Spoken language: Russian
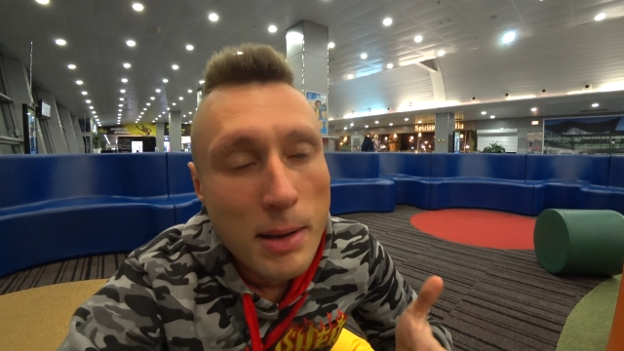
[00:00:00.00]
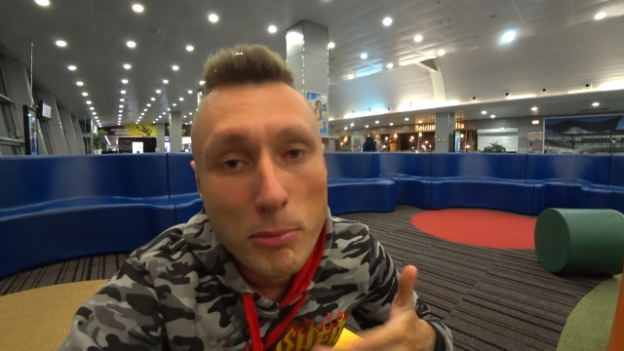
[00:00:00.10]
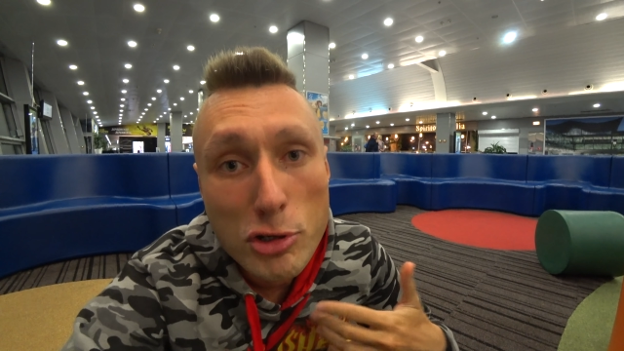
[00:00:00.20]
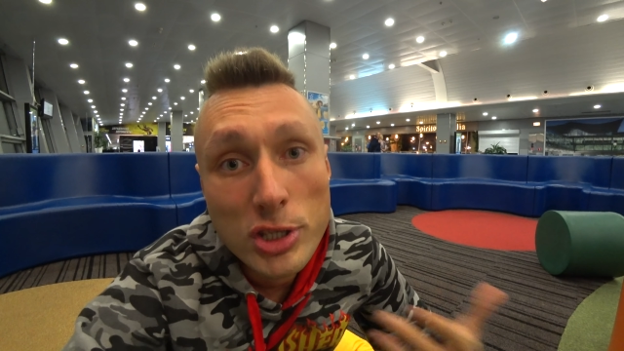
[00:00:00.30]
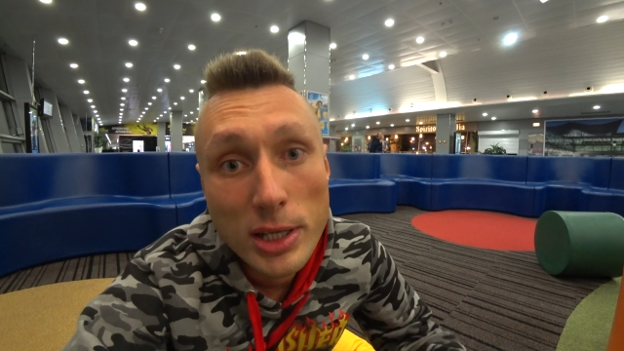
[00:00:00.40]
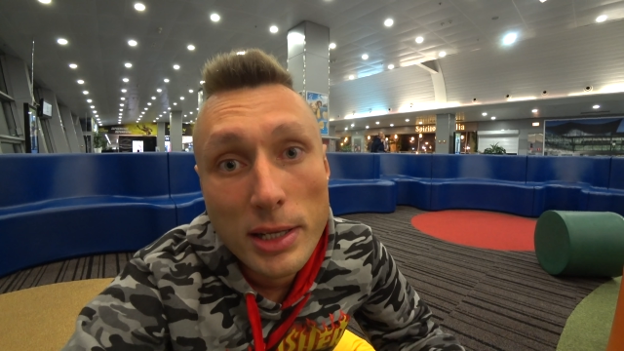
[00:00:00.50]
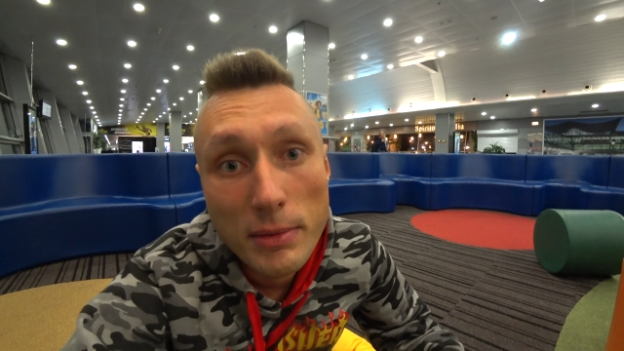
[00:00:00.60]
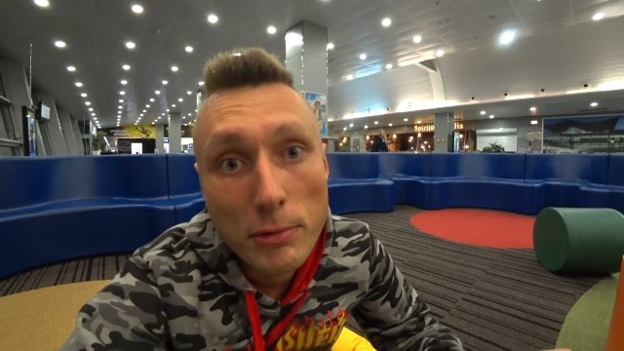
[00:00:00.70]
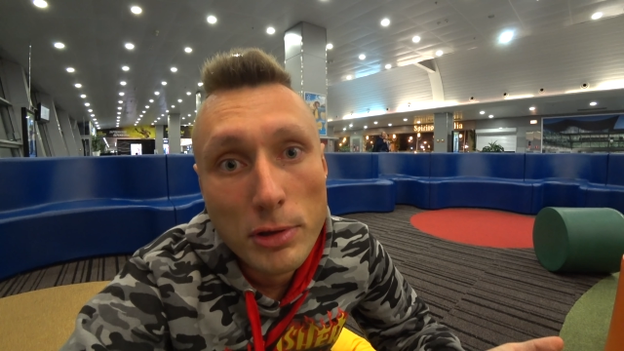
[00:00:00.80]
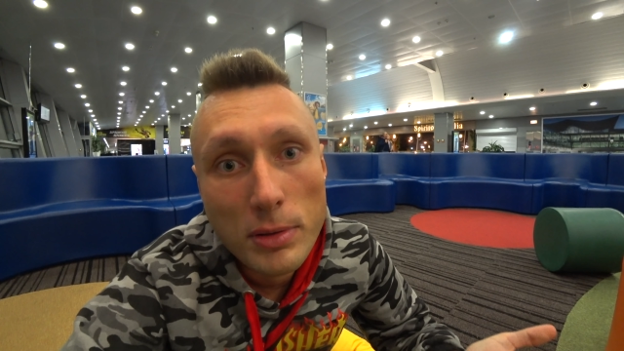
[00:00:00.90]
можно ли
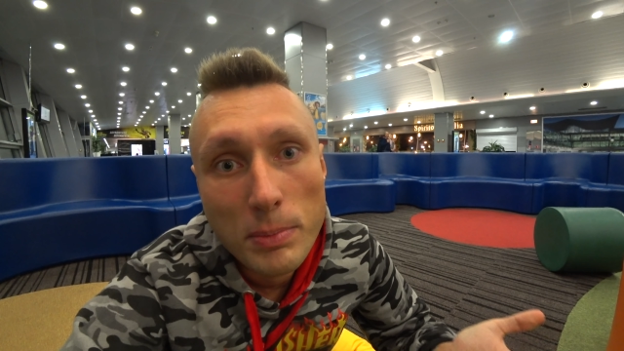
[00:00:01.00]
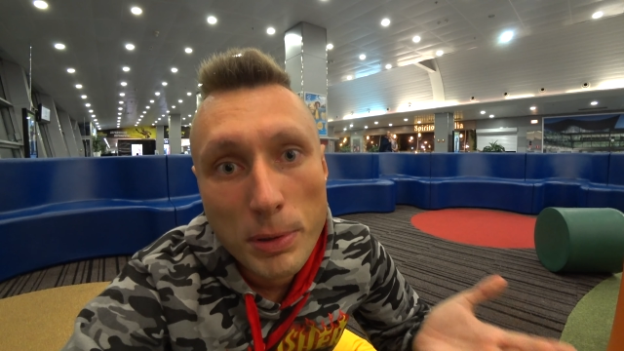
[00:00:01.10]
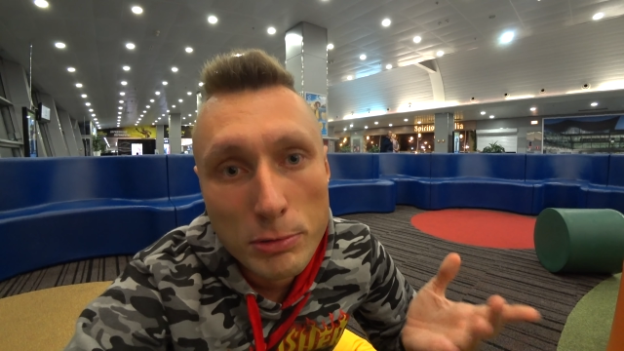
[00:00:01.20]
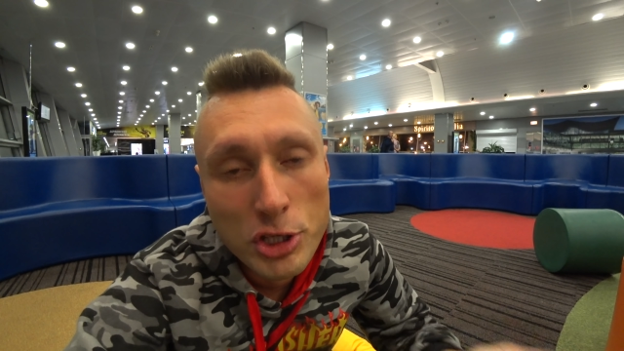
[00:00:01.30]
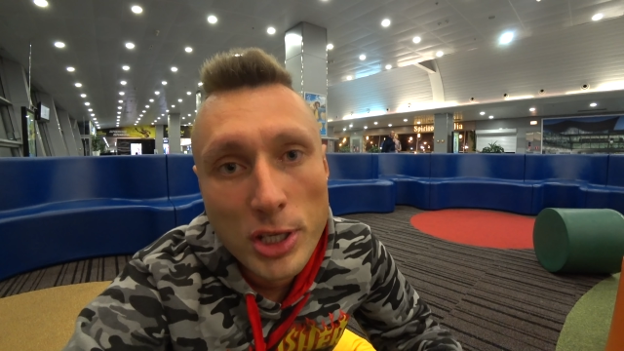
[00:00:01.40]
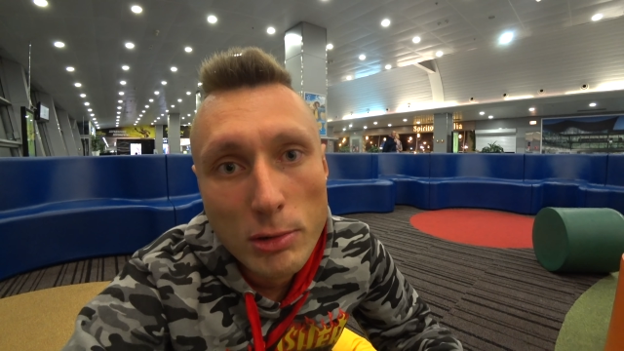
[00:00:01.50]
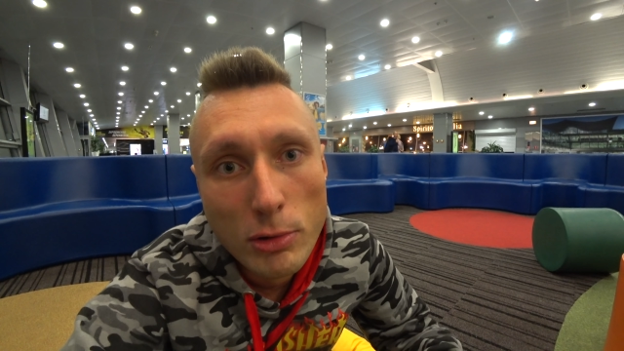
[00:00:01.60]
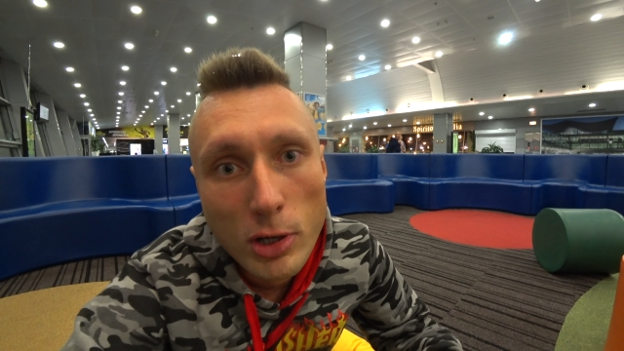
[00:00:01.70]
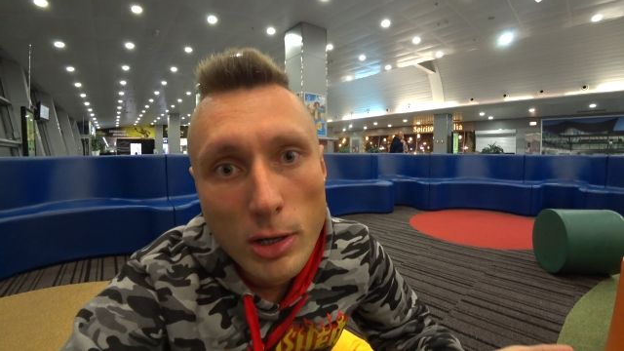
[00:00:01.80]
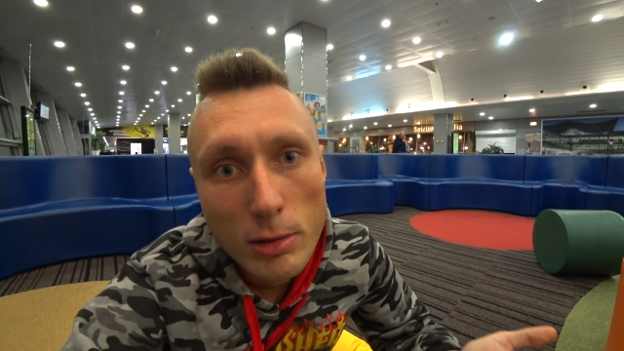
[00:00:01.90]
вот получить эту
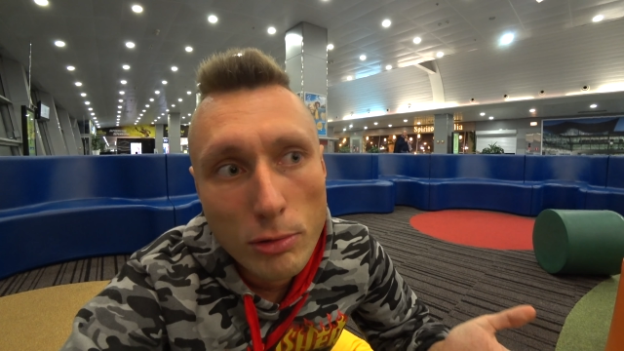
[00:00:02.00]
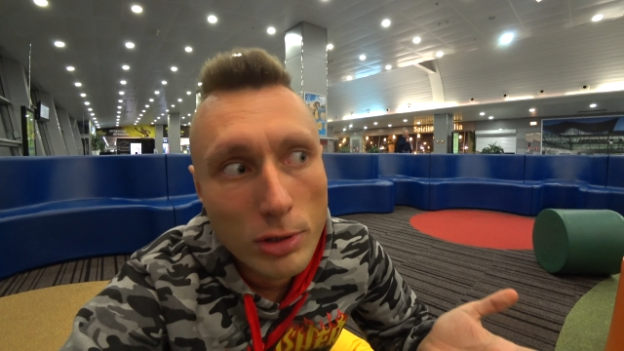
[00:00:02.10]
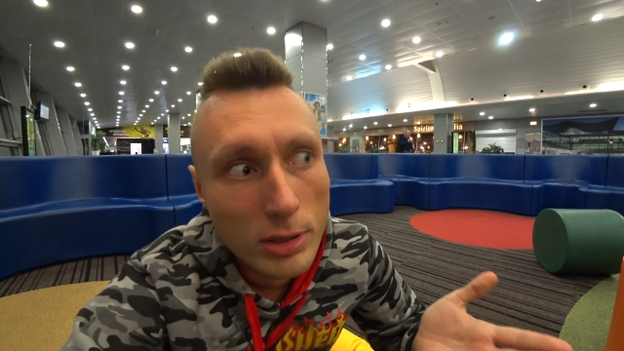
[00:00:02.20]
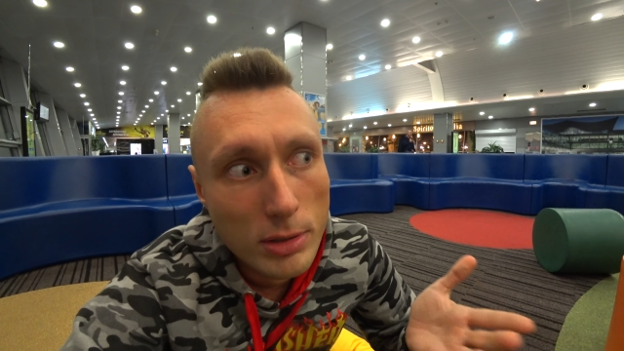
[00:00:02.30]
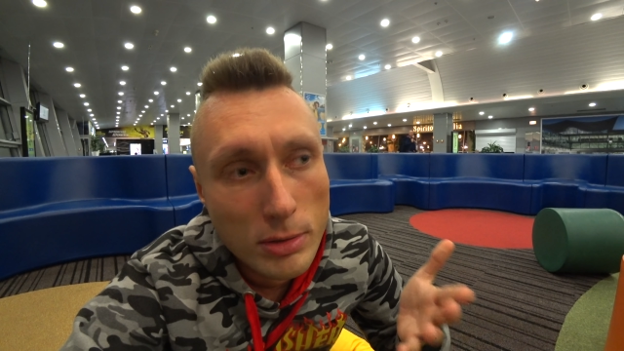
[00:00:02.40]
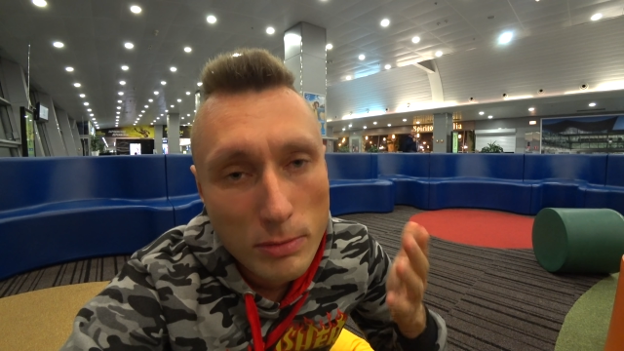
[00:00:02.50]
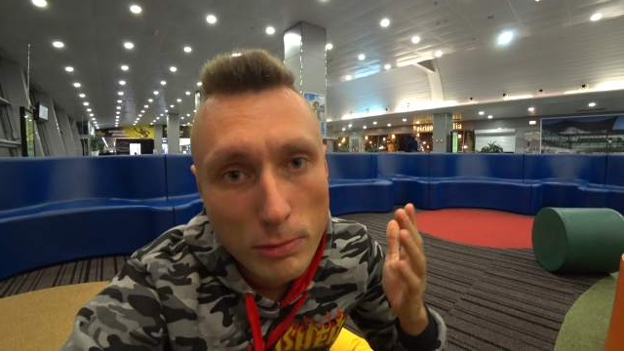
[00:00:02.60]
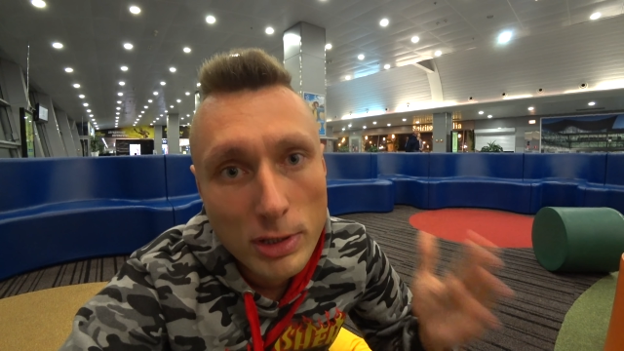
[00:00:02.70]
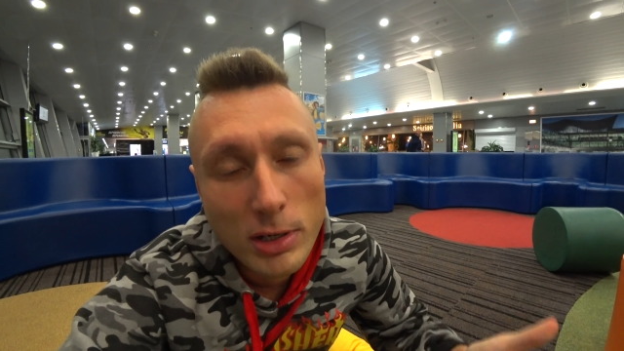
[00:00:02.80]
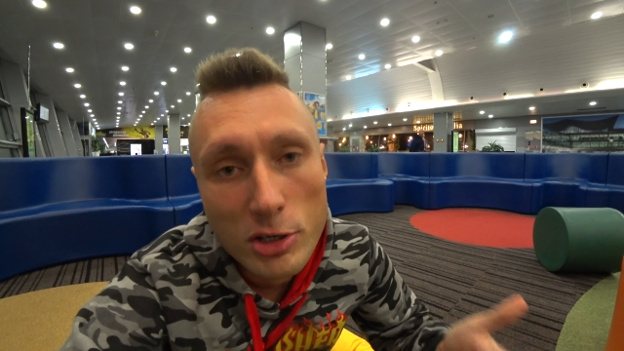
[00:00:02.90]
карту и
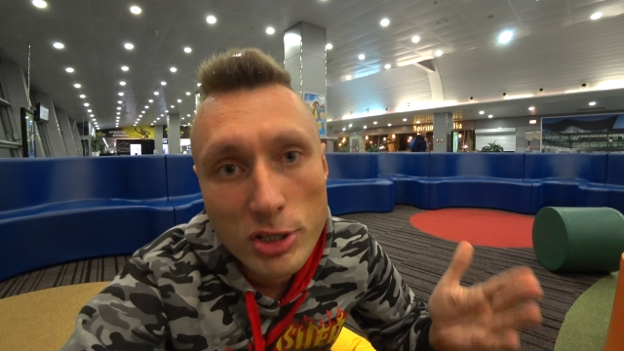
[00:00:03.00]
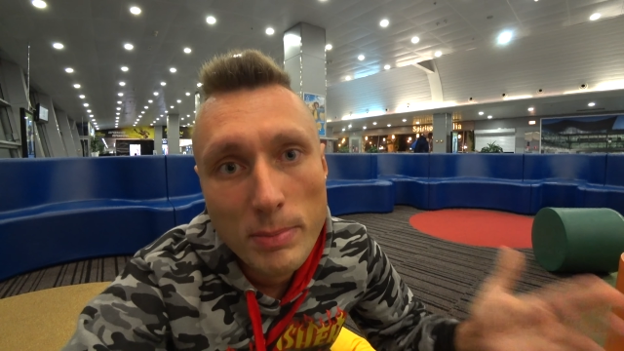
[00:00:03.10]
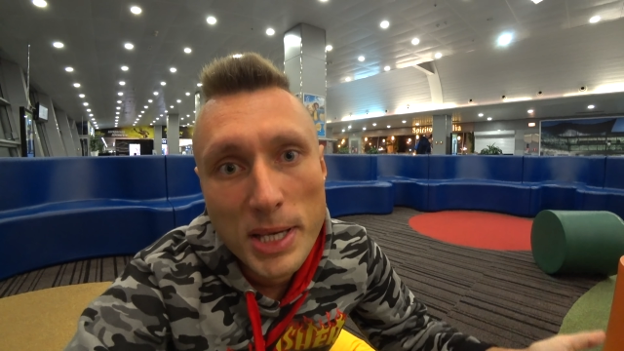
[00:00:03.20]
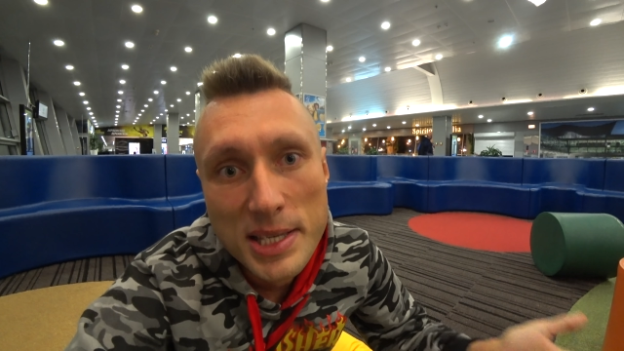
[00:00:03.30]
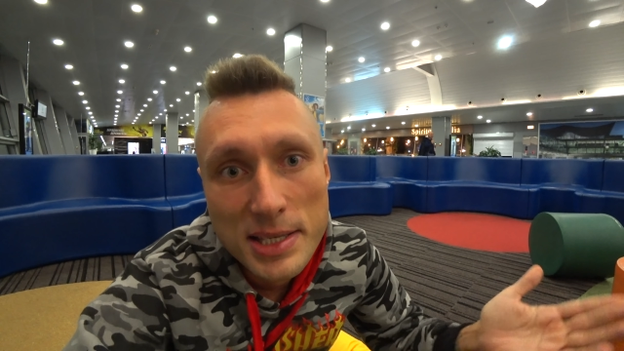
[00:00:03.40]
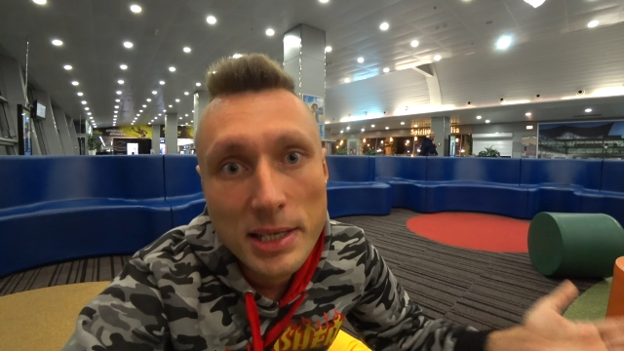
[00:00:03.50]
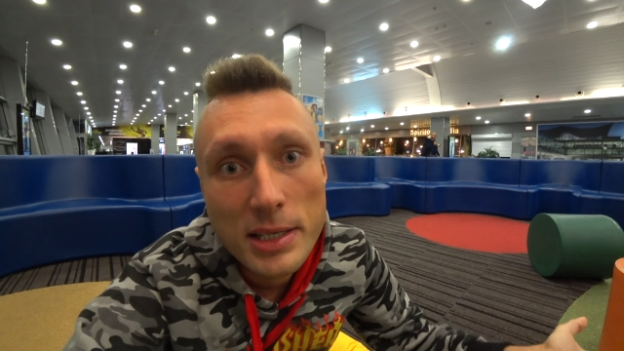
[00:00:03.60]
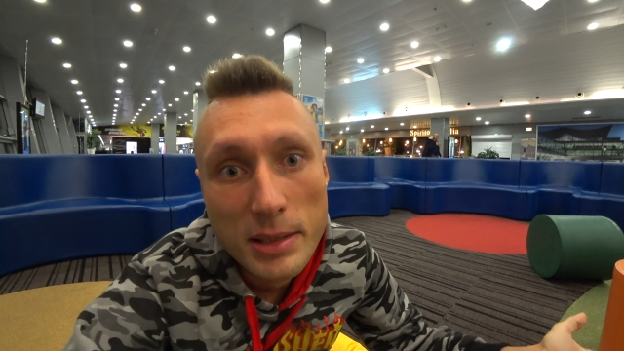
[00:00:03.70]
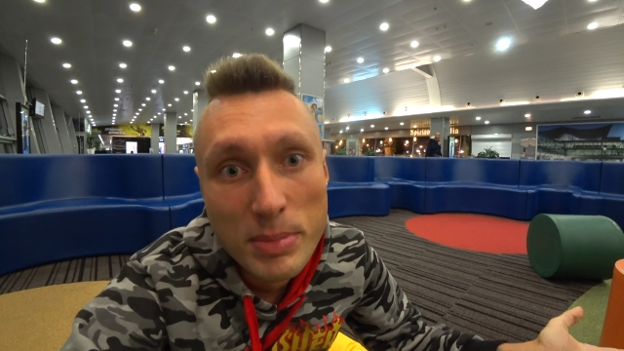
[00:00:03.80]
вот каждый месяц ходить